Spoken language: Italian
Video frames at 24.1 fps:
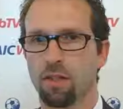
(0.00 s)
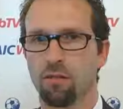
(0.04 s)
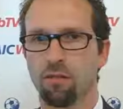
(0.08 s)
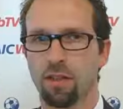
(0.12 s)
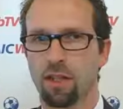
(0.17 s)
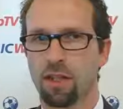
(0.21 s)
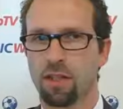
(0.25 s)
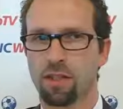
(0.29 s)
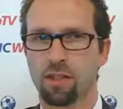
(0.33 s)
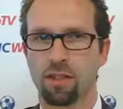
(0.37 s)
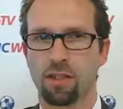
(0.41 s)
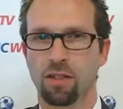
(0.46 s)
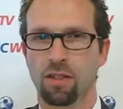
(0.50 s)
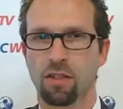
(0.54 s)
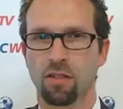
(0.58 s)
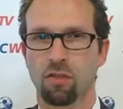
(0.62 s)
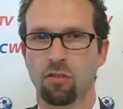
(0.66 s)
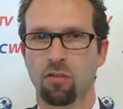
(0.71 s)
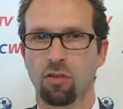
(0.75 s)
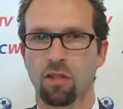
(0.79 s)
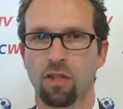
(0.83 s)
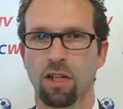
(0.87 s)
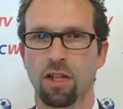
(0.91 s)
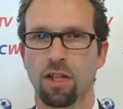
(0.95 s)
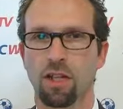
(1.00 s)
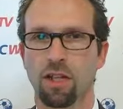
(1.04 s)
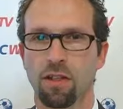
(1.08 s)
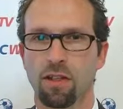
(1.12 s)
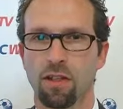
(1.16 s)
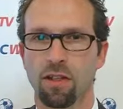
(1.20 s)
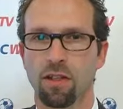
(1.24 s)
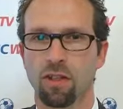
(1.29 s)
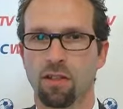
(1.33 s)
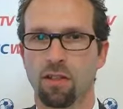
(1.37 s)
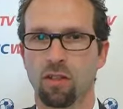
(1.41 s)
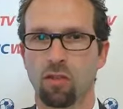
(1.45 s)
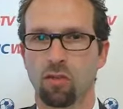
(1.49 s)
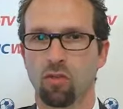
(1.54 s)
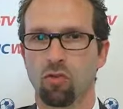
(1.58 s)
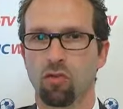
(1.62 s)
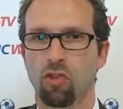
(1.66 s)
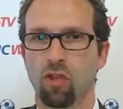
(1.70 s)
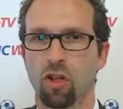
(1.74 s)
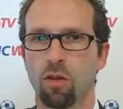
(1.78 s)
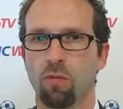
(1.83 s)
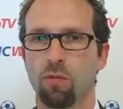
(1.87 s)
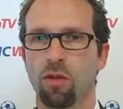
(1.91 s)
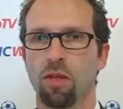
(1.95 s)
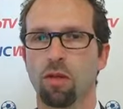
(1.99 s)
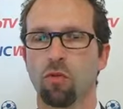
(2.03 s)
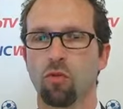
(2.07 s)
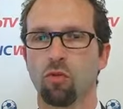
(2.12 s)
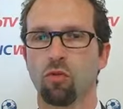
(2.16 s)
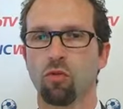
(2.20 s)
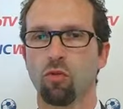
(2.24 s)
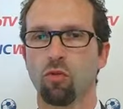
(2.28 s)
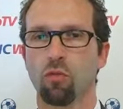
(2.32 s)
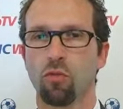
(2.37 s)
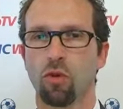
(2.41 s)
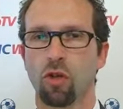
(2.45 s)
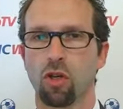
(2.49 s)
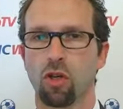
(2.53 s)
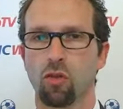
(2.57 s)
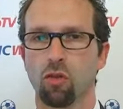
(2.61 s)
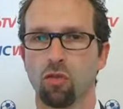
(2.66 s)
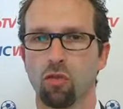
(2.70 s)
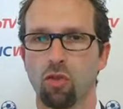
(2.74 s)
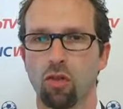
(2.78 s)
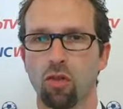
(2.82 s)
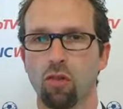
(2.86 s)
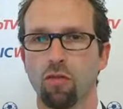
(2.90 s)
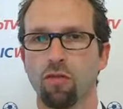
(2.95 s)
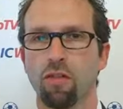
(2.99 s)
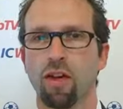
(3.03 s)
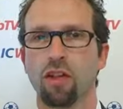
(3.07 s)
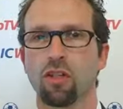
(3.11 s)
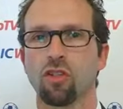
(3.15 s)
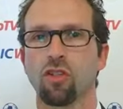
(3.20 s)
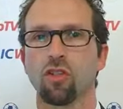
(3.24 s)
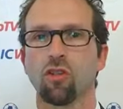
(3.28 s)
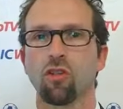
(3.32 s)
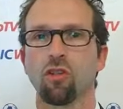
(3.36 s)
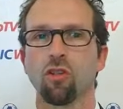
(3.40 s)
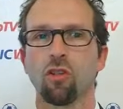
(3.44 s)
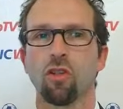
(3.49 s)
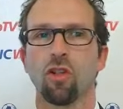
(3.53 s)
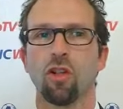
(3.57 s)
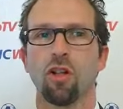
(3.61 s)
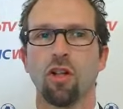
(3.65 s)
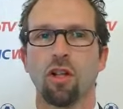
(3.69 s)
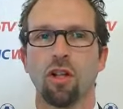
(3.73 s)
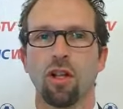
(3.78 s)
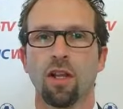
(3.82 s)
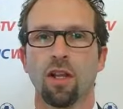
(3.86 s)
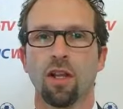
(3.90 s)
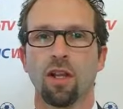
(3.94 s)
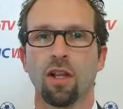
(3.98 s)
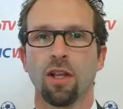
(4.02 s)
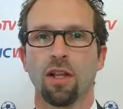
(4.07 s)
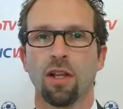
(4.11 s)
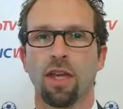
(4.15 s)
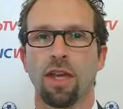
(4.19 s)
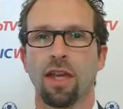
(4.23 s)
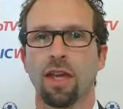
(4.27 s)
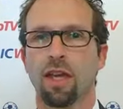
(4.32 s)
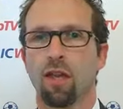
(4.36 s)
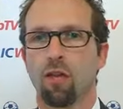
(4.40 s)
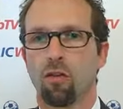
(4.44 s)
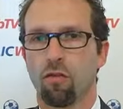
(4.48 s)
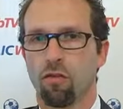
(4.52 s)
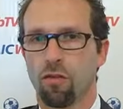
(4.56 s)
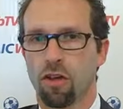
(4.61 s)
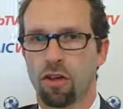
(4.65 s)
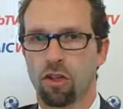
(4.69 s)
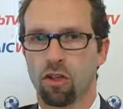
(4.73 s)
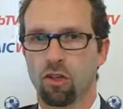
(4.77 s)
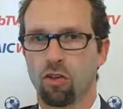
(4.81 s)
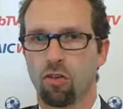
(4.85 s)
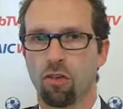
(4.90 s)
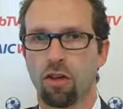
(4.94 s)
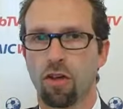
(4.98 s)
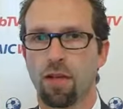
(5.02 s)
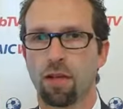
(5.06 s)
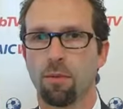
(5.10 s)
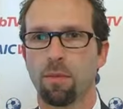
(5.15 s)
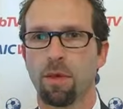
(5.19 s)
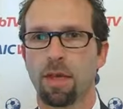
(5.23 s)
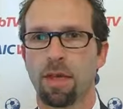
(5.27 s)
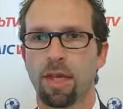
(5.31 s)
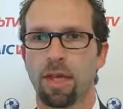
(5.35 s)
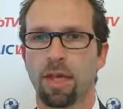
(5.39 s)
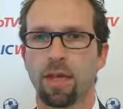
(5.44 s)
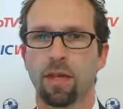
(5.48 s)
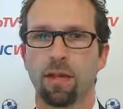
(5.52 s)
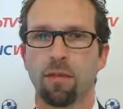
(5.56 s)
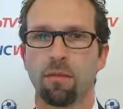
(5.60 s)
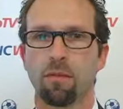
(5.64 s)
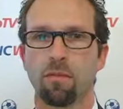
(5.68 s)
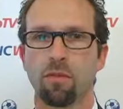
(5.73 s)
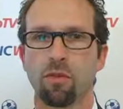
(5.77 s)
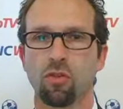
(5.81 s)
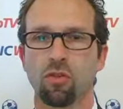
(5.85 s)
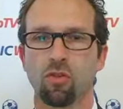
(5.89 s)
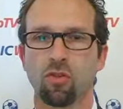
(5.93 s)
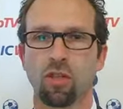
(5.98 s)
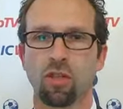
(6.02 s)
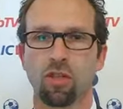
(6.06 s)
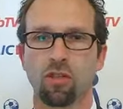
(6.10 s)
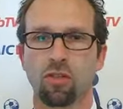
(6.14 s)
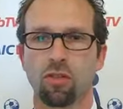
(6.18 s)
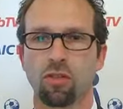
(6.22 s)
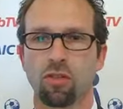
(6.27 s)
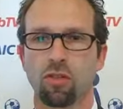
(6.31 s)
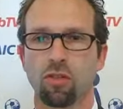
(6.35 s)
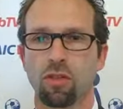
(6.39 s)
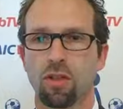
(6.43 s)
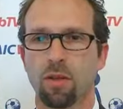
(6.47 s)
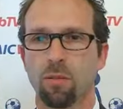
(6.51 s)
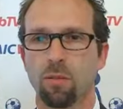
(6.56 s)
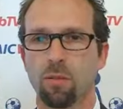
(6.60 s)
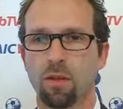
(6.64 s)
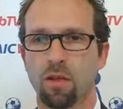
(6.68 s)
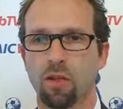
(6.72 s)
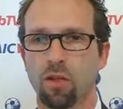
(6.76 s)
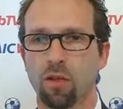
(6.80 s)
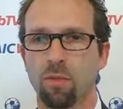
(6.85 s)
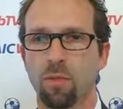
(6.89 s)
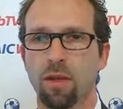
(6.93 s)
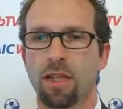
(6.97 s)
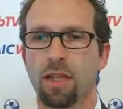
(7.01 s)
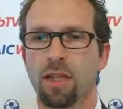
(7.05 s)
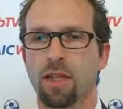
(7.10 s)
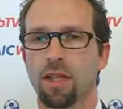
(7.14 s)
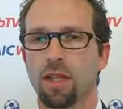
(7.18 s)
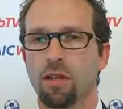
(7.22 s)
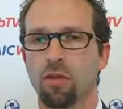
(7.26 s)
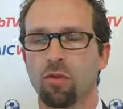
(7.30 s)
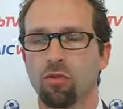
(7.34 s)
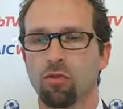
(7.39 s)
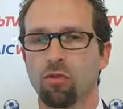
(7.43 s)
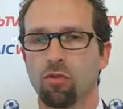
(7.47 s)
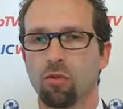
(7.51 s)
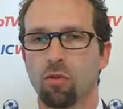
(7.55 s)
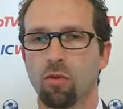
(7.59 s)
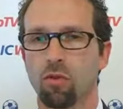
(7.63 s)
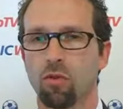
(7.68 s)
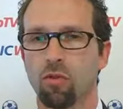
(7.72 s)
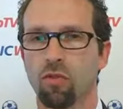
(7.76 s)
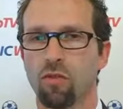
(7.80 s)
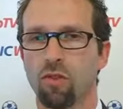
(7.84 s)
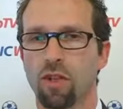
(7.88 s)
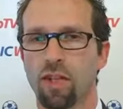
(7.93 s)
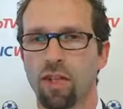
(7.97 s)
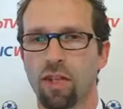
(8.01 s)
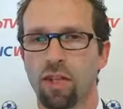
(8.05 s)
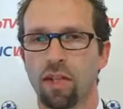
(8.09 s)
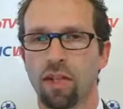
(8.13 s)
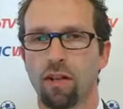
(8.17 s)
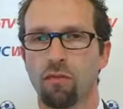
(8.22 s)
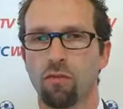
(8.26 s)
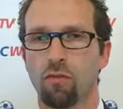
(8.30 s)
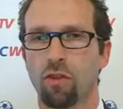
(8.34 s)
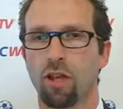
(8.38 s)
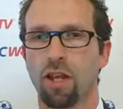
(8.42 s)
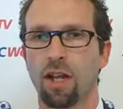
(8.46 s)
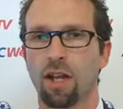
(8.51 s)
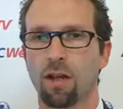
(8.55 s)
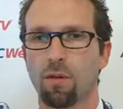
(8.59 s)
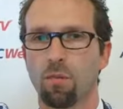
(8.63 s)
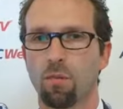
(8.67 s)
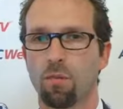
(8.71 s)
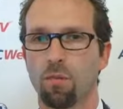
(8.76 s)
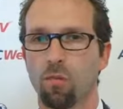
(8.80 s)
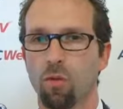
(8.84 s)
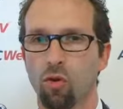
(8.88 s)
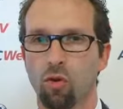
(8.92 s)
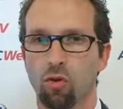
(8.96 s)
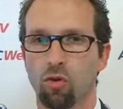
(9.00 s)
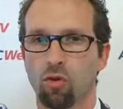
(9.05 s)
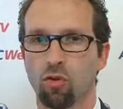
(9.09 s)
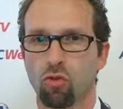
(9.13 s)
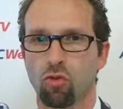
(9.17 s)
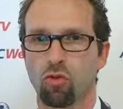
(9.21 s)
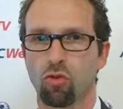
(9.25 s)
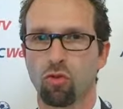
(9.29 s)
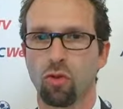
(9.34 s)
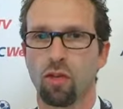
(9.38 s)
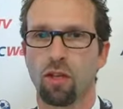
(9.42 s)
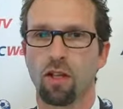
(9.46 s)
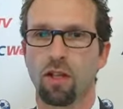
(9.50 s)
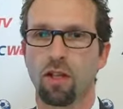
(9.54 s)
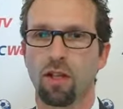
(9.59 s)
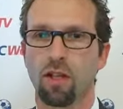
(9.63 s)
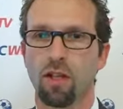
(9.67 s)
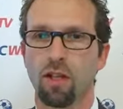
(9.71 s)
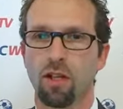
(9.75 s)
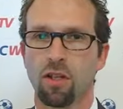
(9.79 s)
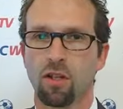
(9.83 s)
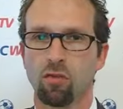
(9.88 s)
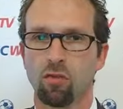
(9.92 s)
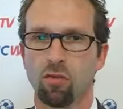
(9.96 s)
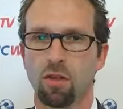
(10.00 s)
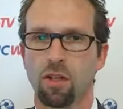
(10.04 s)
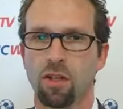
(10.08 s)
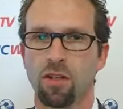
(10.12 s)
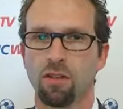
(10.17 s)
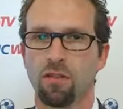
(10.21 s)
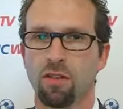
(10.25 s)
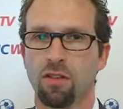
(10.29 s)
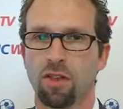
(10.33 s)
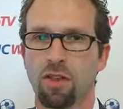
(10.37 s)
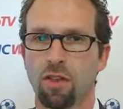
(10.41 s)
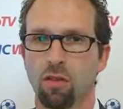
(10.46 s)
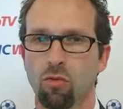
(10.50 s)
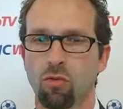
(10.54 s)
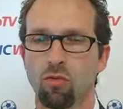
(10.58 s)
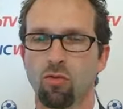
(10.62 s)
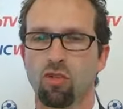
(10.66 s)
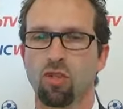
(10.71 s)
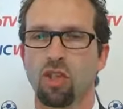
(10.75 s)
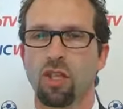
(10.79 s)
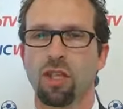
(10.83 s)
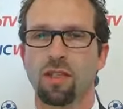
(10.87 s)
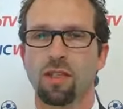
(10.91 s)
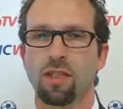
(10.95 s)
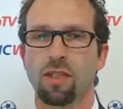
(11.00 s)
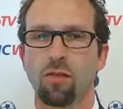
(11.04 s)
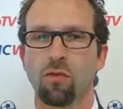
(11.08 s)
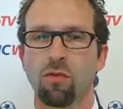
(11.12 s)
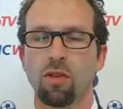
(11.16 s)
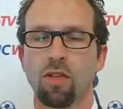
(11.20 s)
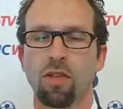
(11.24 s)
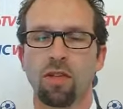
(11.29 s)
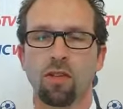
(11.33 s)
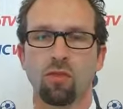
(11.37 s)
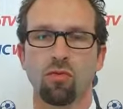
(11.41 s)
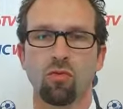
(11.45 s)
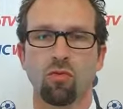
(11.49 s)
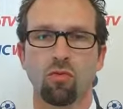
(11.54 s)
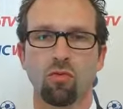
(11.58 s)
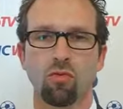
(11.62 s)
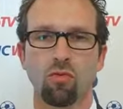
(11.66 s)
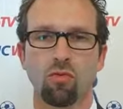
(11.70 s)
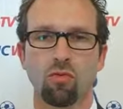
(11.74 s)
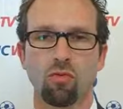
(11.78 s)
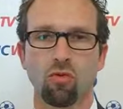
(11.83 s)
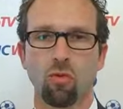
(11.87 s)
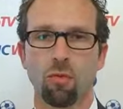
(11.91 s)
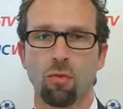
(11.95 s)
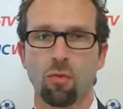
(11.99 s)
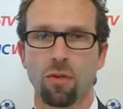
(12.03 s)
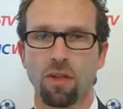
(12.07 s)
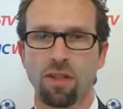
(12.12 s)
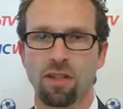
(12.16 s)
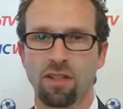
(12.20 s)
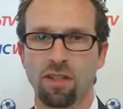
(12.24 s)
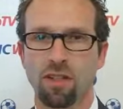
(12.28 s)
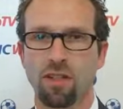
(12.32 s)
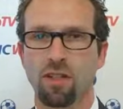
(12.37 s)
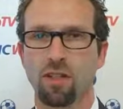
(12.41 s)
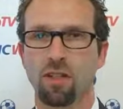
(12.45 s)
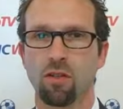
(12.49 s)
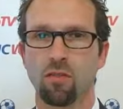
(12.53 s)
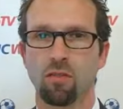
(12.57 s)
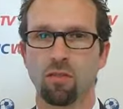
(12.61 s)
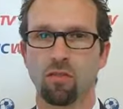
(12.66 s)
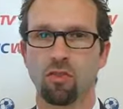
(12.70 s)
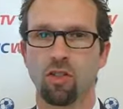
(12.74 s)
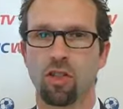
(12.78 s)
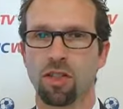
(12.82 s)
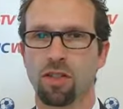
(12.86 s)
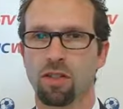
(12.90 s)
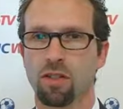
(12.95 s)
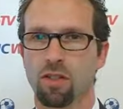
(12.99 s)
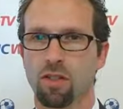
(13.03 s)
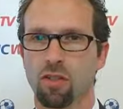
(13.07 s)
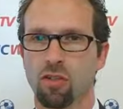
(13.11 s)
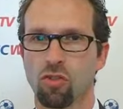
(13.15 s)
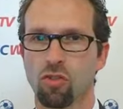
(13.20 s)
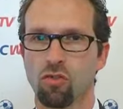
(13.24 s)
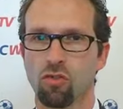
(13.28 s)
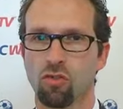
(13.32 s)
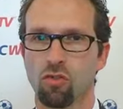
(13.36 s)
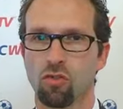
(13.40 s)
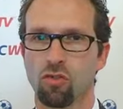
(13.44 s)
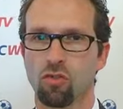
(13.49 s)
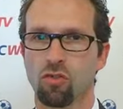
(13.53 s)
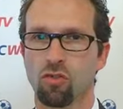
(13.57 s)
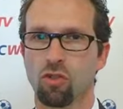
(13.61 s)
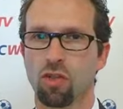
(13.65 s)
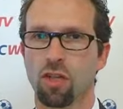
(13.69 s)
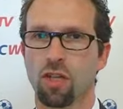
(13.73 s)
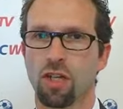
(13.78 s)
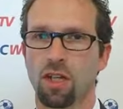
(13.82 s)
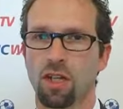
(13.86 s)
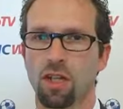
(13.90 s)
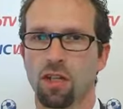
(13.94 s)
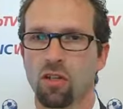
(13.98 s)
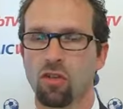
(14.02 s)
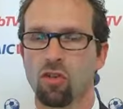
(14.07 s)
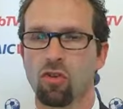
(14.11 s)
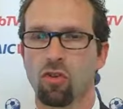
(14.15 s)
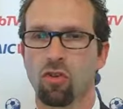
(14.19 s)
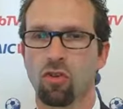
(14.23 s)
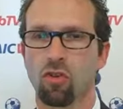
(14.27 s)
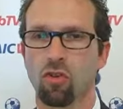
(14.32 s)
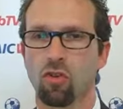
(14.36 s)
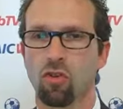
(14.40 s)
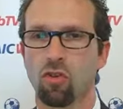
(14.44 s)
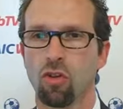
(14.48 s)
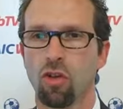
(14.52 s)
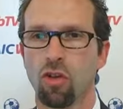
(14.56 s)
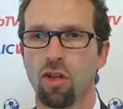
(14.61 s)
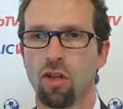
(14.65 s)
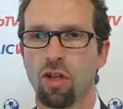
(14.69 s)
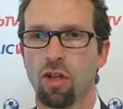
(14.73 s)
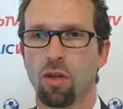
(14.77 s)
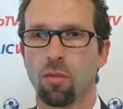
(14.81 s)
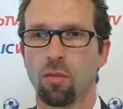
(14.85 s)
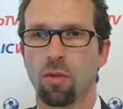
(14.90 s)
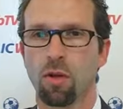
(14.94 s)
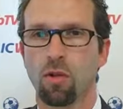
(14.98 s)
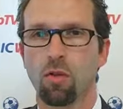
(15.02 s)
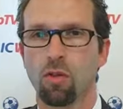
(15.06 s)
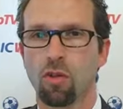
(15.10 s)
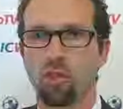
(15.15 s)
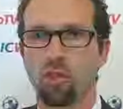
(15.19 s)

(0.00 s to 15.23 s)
a differenza del settore dilettantistico non c'è il minimo dubbio che tutti lo facciano e che lo facciano anche bene, bisogna semplicemente a nostro modo di vedere lavorare molto sulla, sull'attività d'urgenza e quindi su, sui presidi d'urgenza che ci sono sui terreni di gioco. Per